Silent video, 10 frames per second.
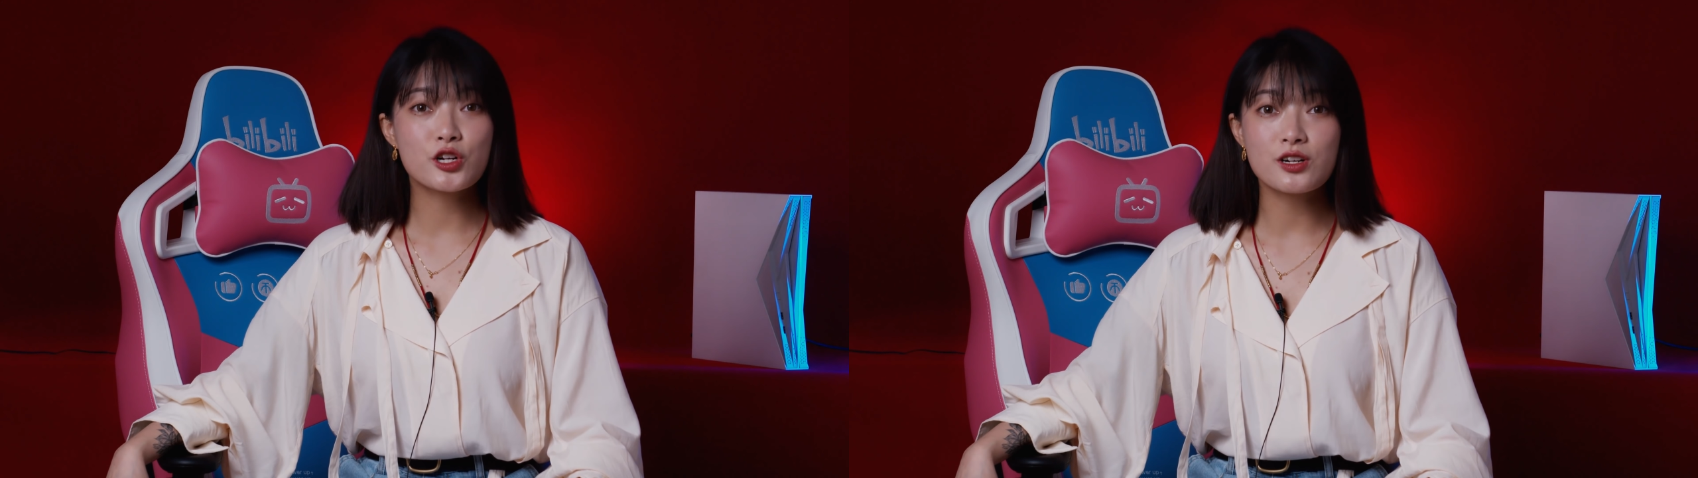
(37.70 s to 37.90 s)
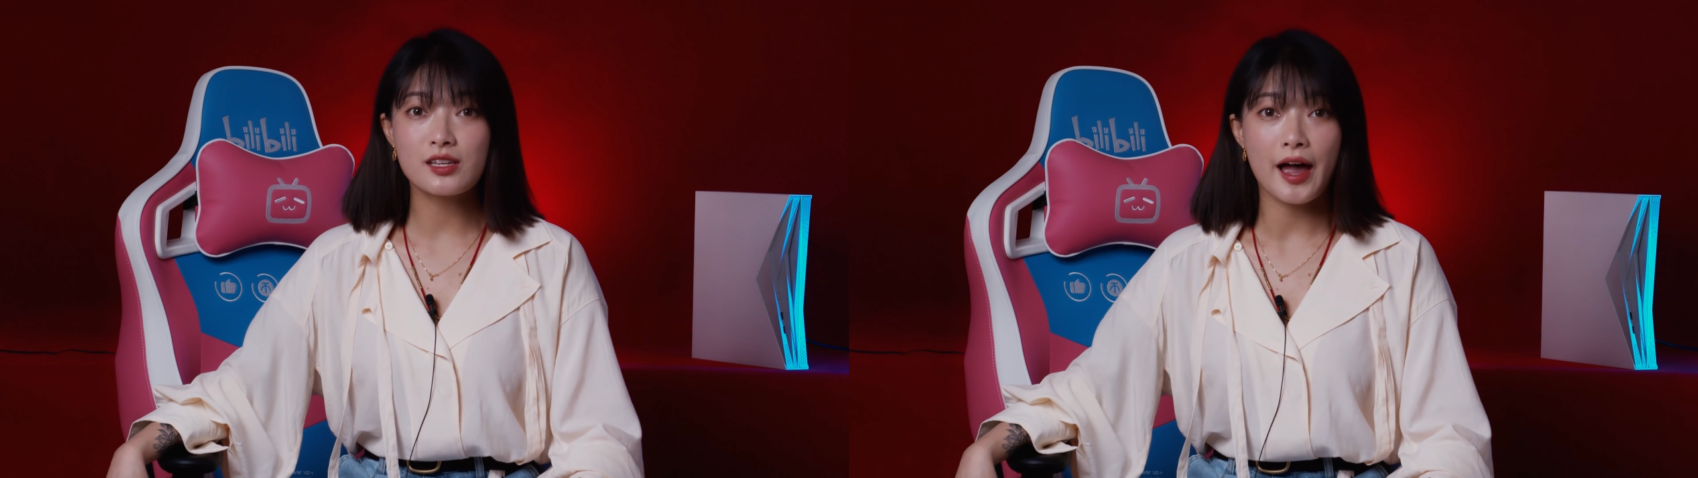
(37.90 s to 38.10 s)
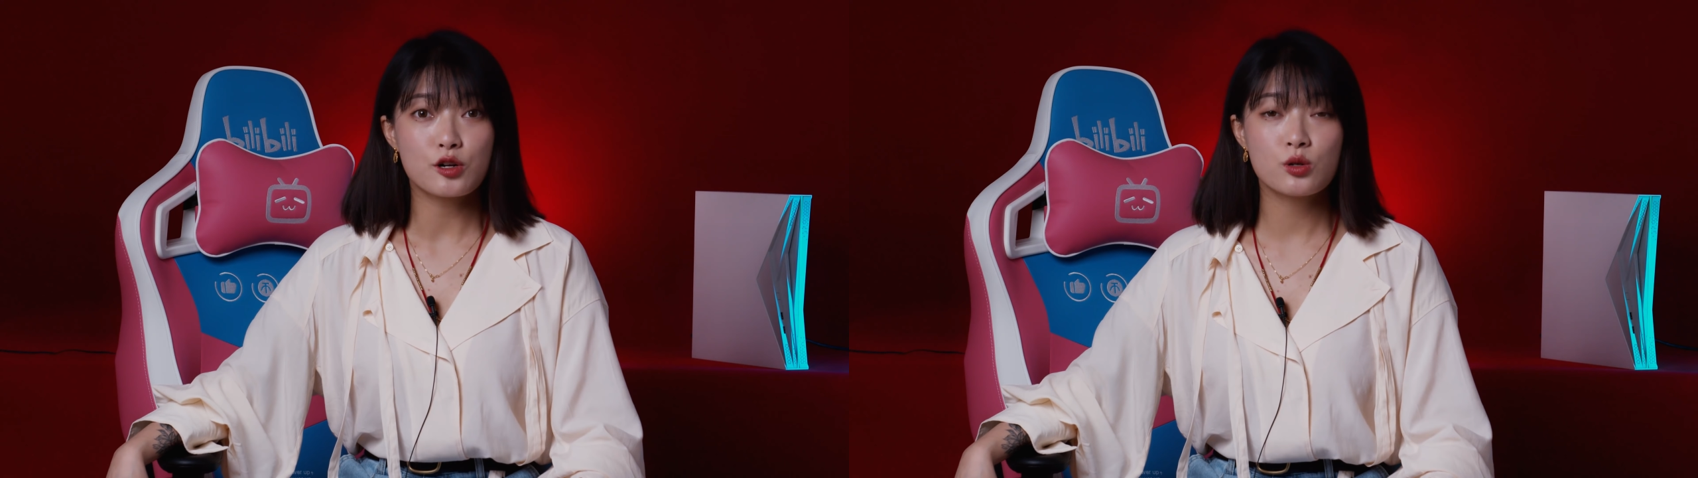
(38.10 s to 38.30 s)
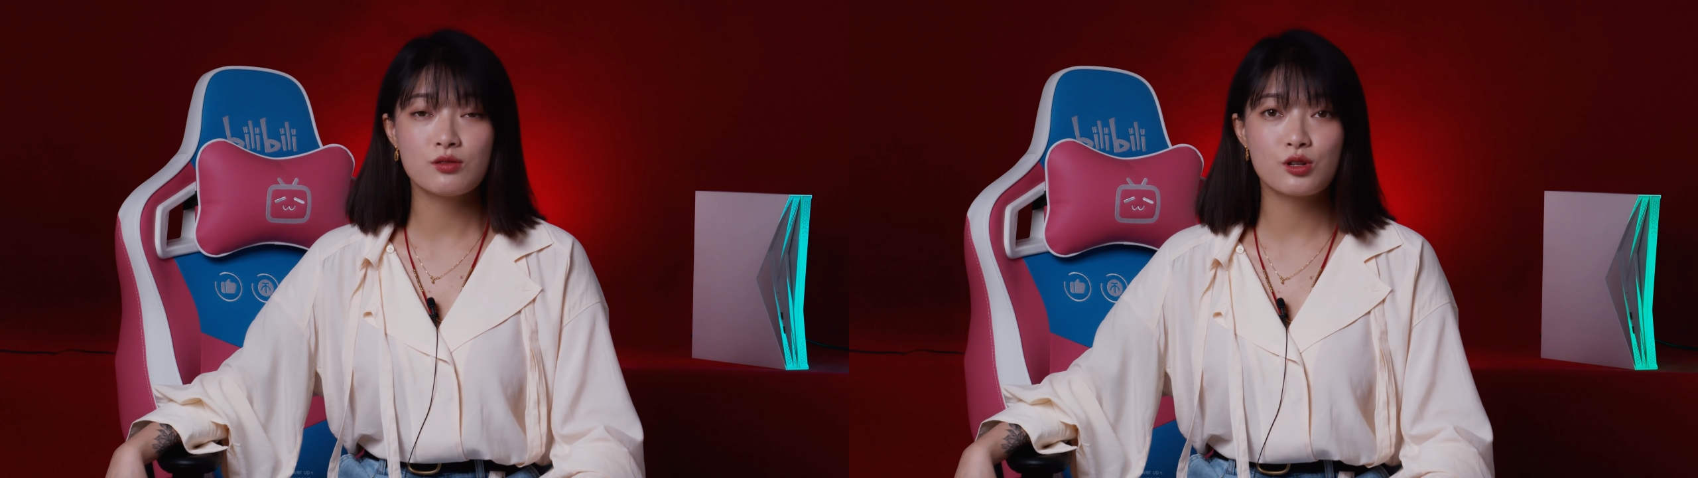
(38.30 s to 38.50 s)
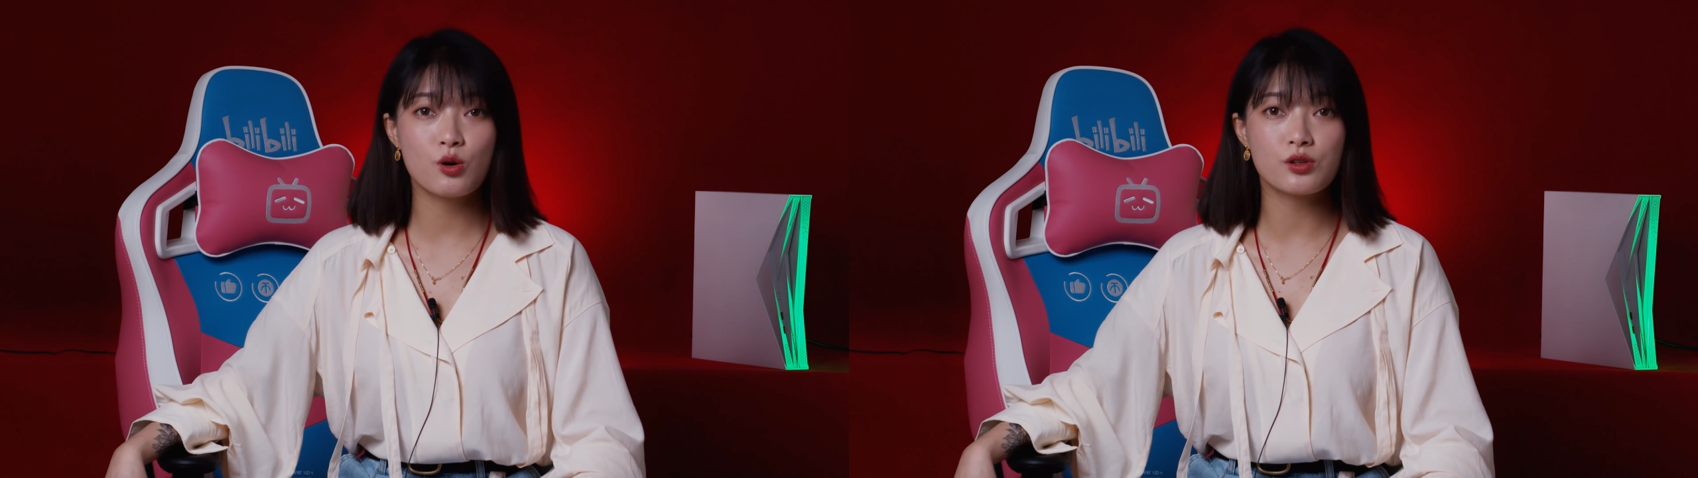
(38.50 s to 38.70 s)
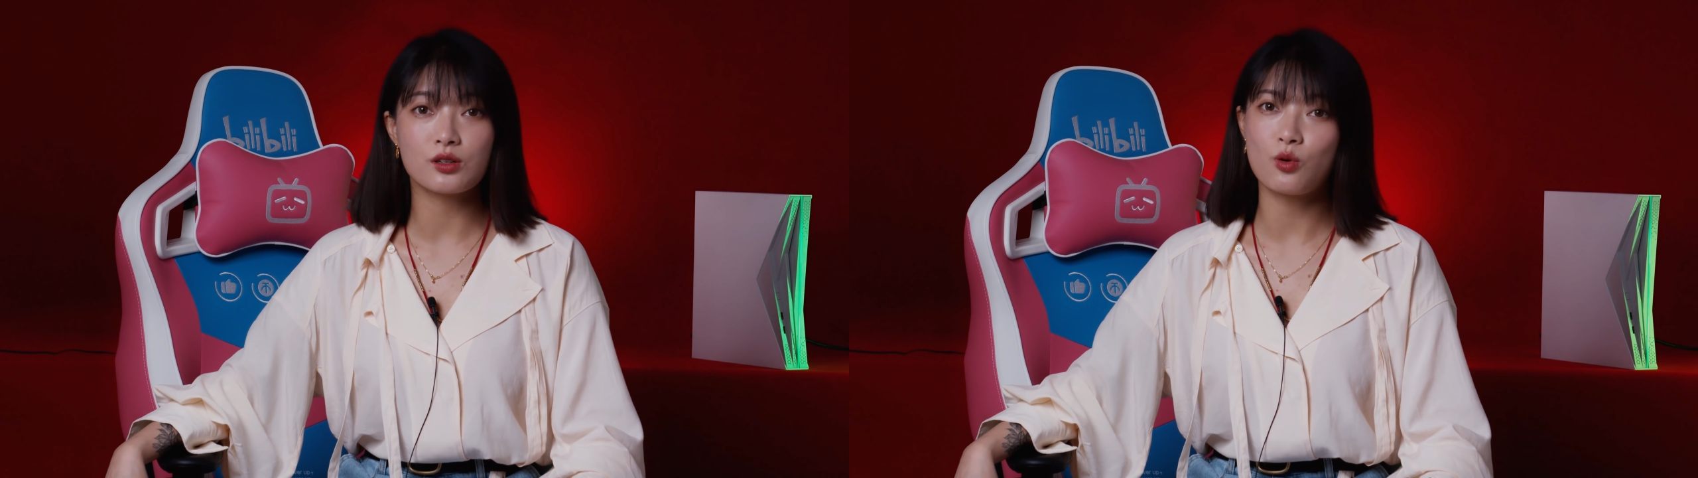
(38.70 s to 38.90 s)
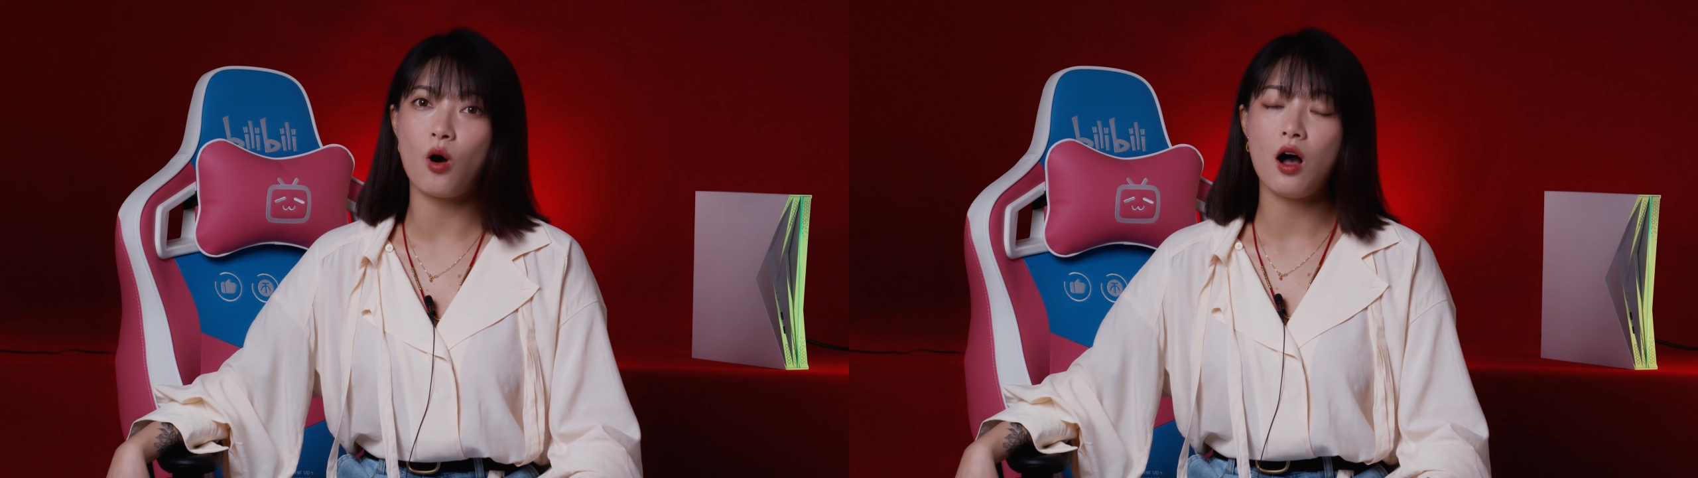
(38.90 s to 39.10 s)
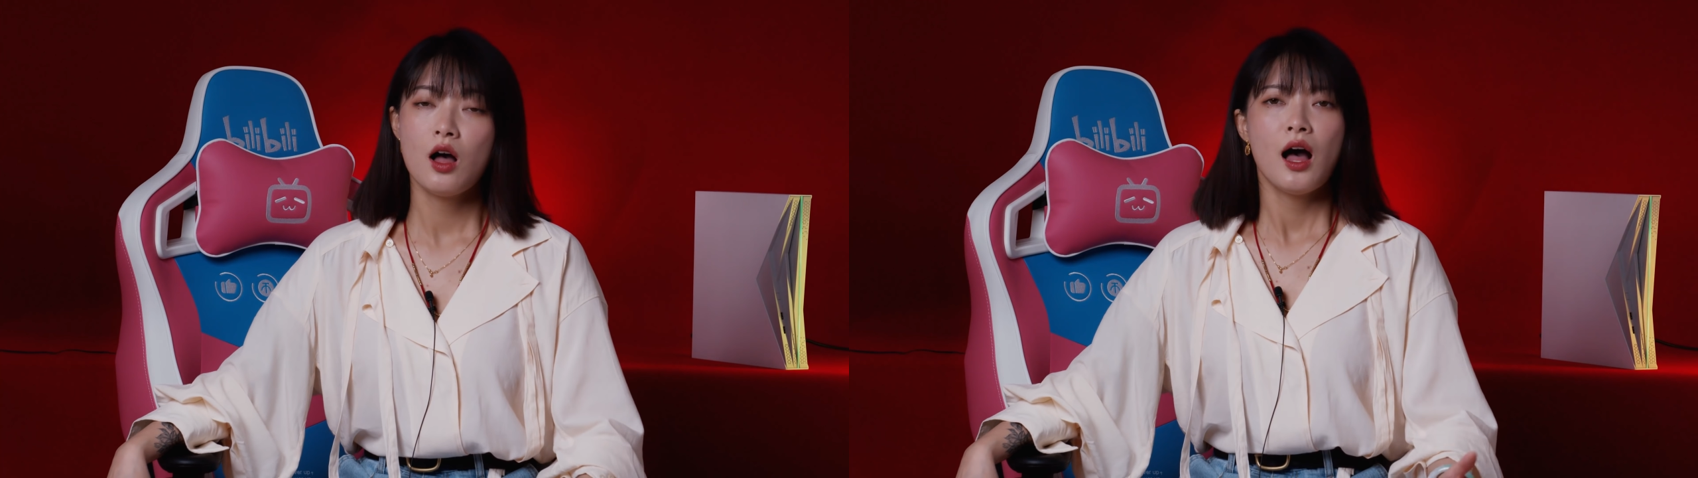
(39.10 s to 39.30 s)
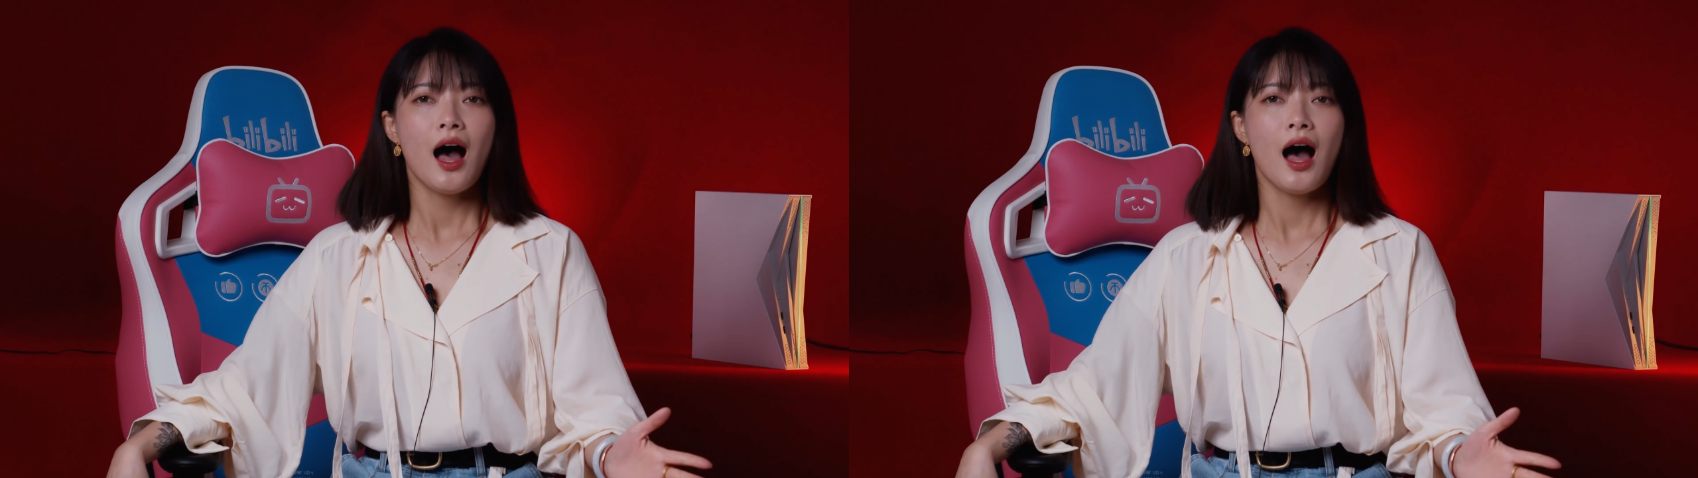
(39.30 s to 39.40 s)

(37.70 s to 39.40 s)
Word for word: 十载春秋已过，